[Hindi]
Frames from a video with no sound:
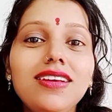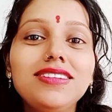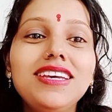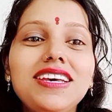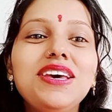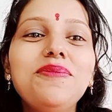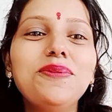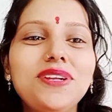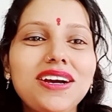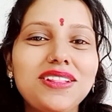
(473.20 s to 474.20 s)
जैसे ही
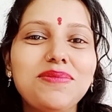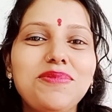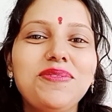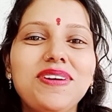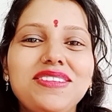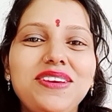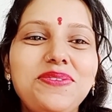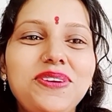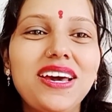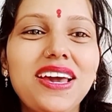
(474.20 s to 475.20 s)
पूजा खत्म हुई वैसे ही
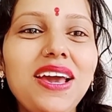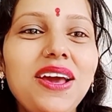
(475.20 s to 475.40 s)
उठा है